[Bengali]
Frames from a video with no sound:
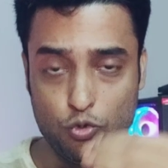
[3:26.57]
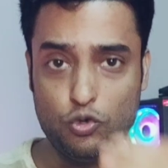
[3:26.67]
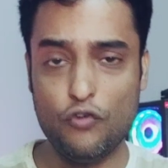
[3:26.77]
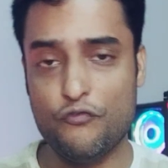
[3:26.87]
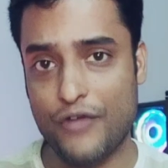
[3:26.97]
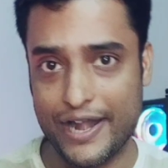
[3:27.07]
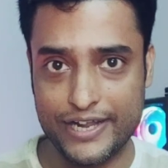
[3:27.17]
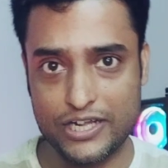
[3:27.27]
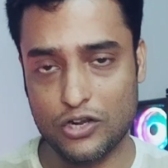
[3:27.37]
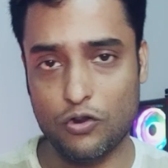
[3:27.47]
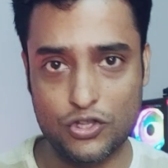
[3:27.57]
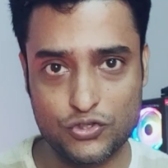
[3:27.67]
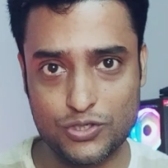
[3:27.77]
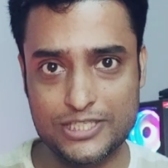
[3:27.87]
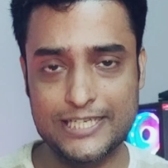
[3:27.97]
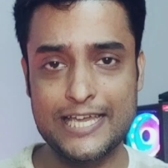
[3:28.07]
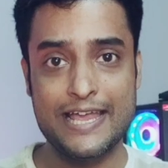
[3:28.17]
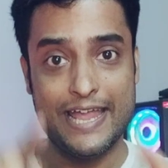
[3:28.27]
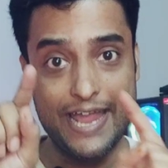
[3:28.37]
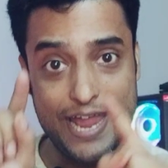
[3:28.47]
দুটো ভ্যারিয়েন্ট লঞ্চ হচ্ছে
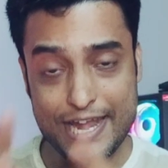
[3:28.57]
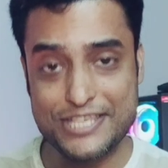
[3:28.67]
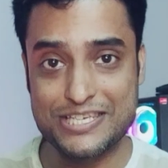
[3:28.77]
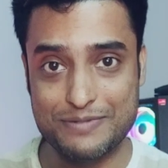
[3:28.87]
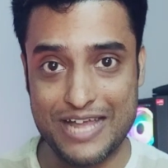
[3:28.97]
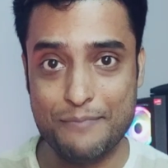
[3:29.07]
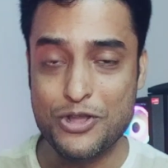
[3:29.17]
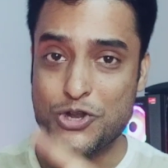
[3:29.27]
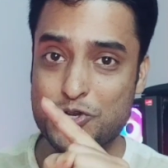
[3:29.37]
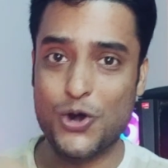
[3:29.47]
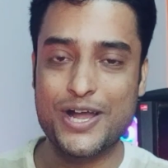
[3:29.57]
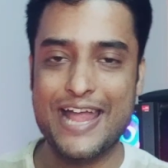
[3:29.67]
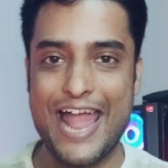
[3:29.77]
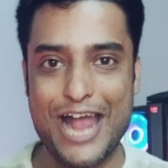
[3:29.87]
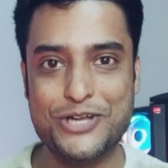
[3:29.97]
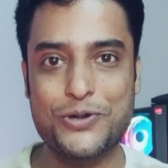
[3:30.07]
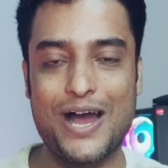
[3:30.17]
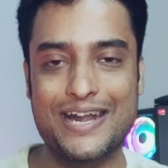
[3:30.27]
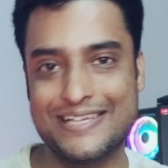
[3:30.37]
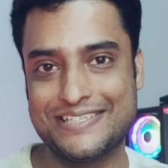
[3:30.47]
এইট জিবি র্যাম সঙ্গে একশো
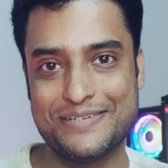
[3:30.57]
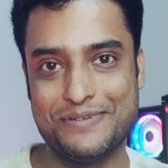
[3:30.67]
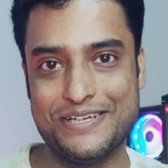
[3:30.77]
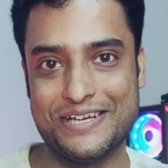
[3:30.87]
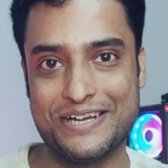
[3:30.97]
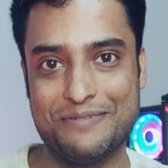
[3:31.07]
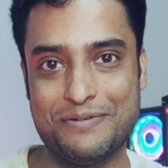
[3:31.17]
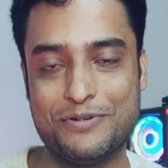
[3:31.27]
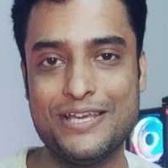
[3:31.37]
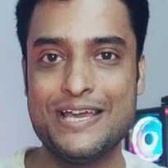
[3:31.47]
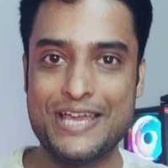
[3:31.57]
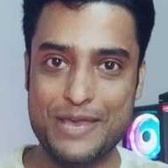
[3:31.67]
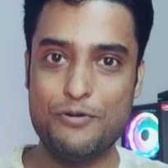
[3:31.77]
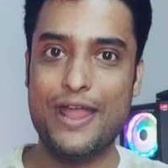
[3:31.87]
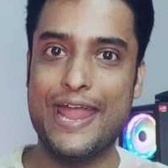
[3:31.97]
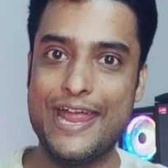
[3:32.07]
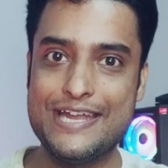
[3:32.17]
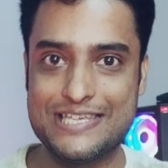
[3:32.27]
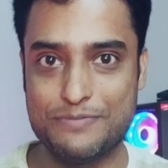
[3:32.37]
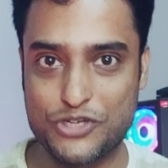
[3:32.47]
আঠাশ জিবি ইন্টারনাল মেমোরি এবং
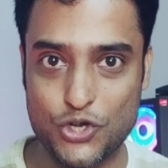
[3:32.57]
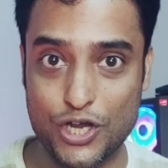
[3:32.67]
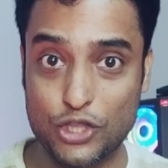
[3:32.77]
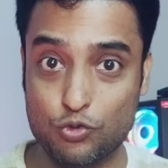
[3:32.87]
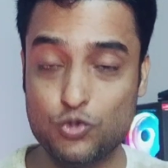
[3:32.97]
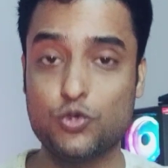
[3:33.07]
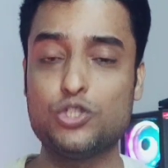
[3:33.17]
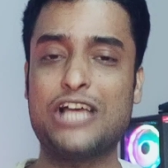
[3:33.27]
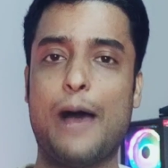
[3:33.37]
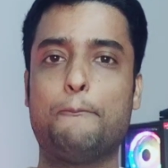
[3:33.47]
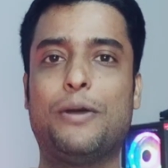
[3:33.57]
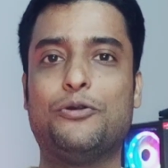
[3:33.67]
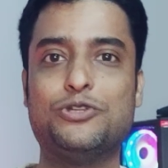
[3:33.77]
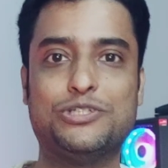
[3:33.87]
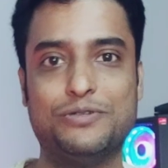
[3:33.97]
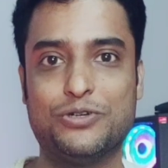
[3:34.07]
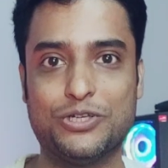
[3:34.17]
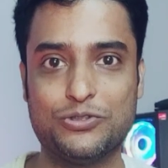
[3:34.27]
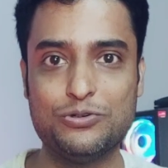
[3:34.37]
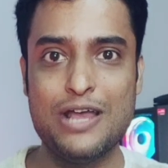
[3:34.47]
এইট জিবির সঙ্গে দুশো ছাপ্পান্ন জিবিরও
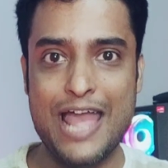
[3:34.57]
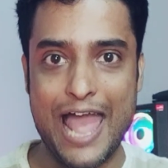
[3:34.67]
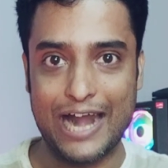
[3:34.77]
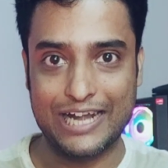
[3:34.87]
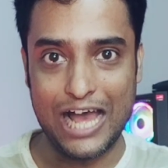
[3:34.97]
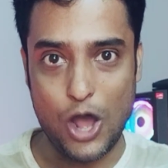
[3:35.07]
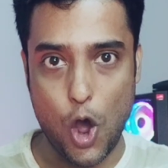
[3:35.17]
কিন্তু একটা